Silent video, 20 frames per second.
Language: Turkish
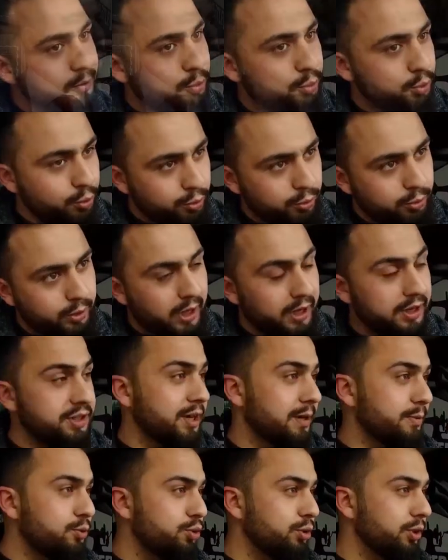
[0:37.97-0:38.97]
Dün
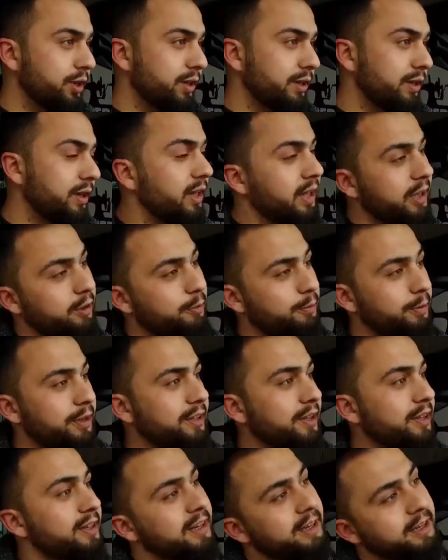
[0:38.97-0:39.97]
akşam sularında evime
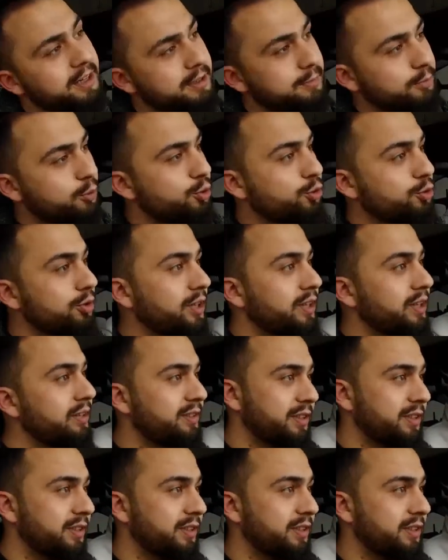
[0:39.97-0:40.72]
giderken aracımın üstüne